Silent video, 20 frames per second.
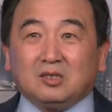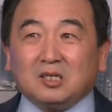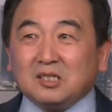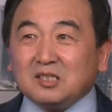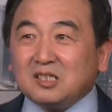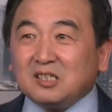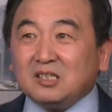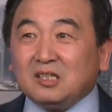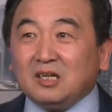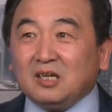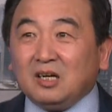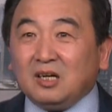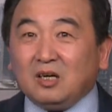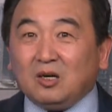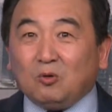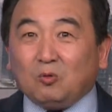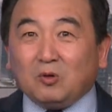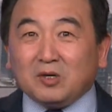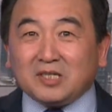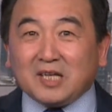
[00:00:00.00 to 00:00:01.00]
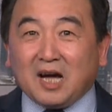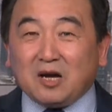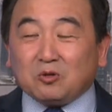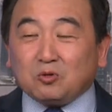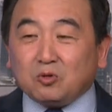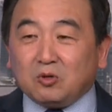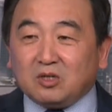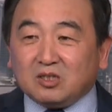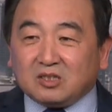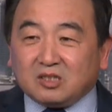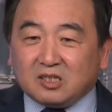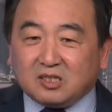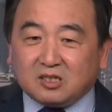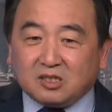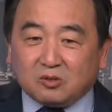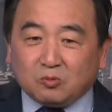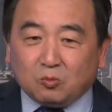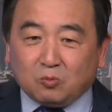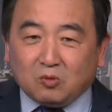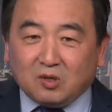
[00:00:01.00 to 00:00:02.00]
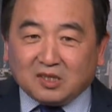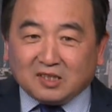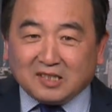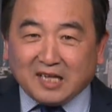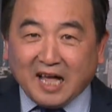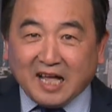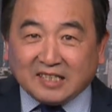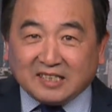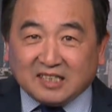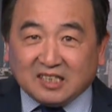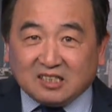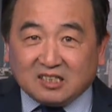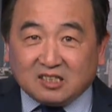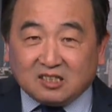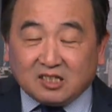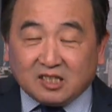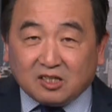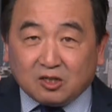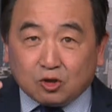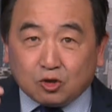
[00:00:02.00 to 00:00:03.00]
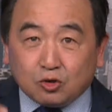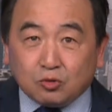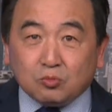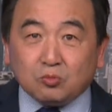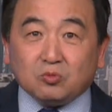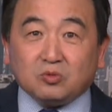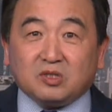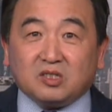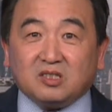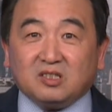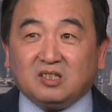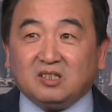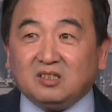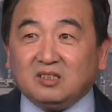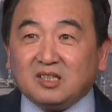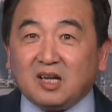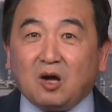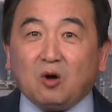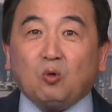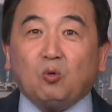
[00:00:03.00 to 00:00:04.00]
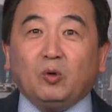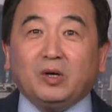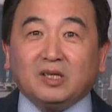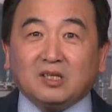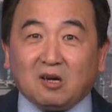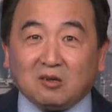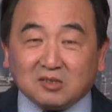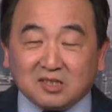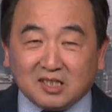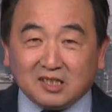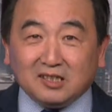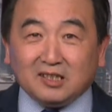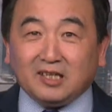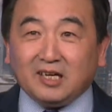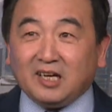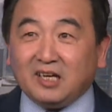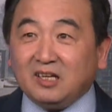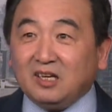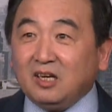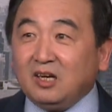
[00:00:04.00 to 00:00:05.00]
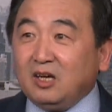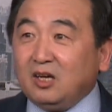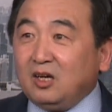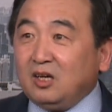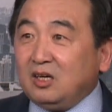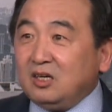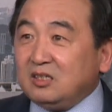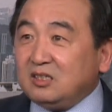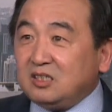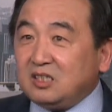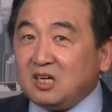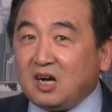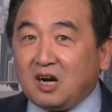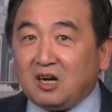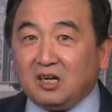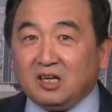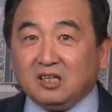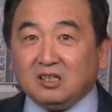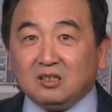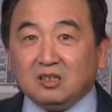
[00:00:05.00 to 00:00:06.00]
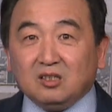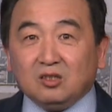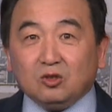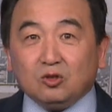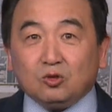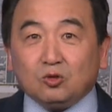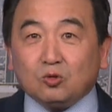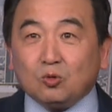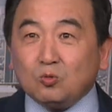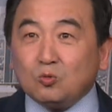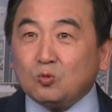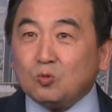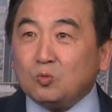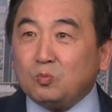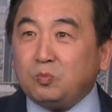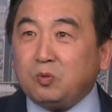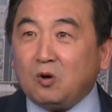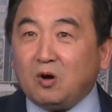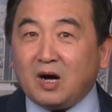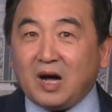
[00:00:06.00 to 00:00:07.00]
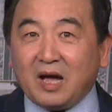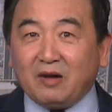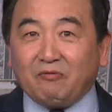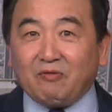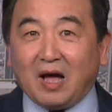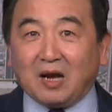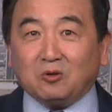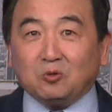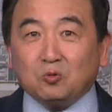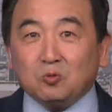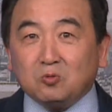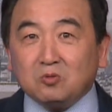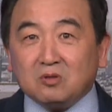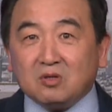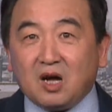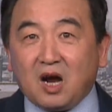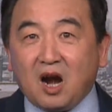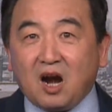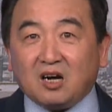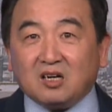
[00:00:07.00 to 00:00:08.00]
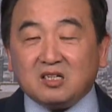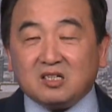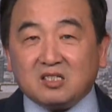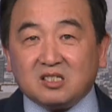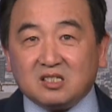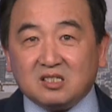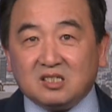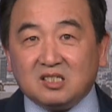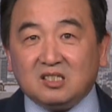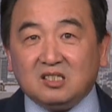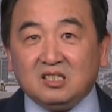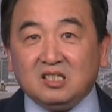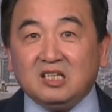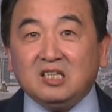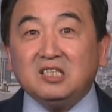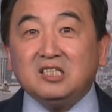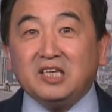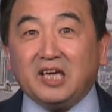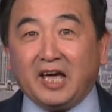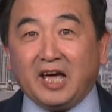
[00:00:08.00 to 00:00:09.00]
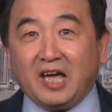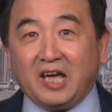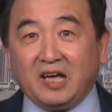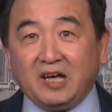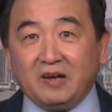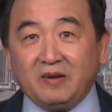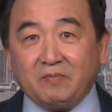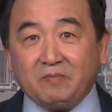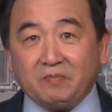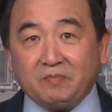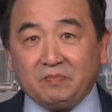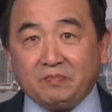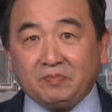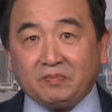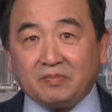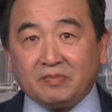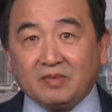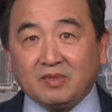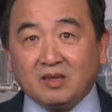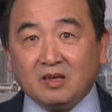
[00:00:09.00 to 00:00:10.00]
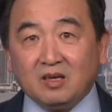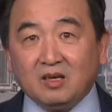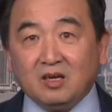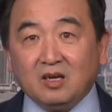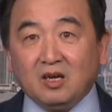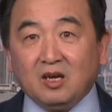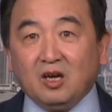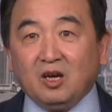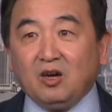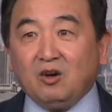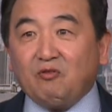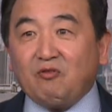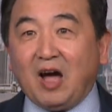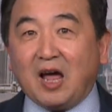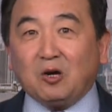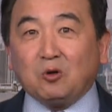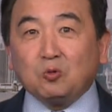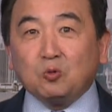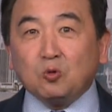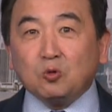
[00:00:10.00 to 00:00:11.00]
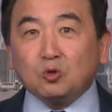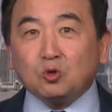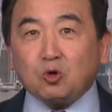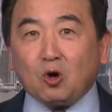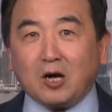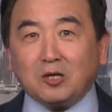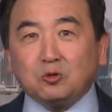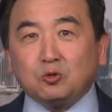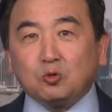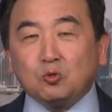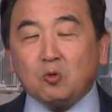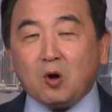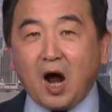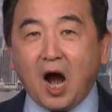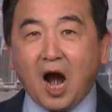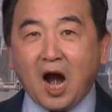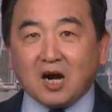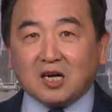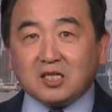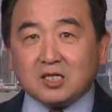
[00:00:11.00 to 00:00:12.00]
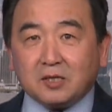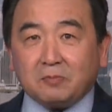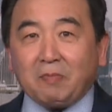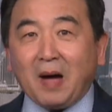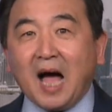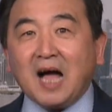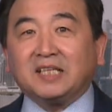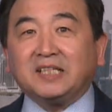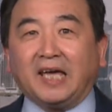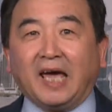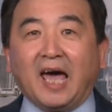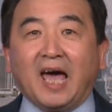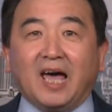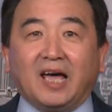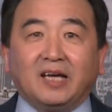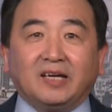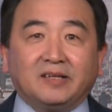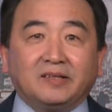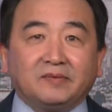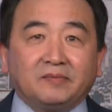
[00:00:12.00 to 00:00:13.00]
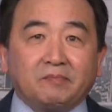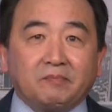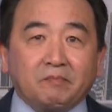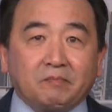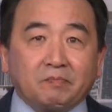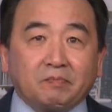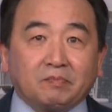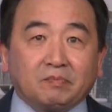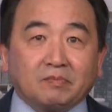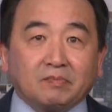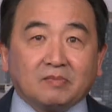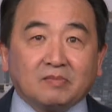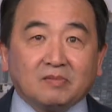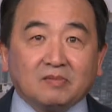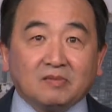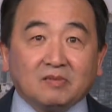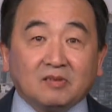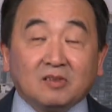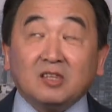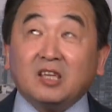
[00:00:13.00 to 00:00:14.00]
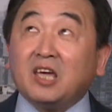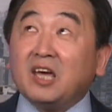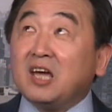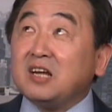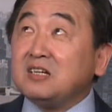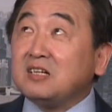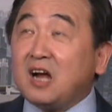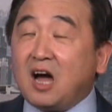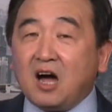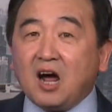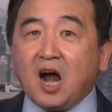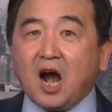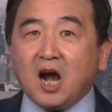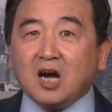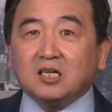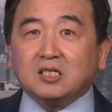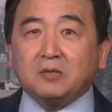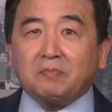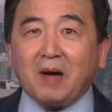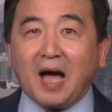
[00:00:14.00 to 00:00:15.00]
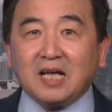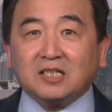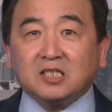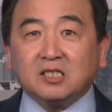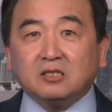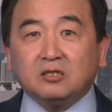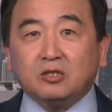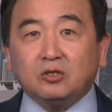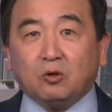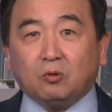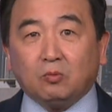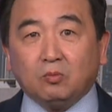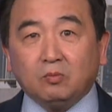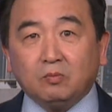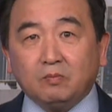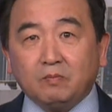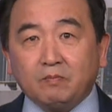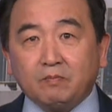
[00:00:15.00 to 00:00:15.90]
这是我想说，这是我跟大家解释这个数字。那回到今天，七二零，中共迫害法轮功二十一年，法轮功传出二十八年，天上二十八星宿，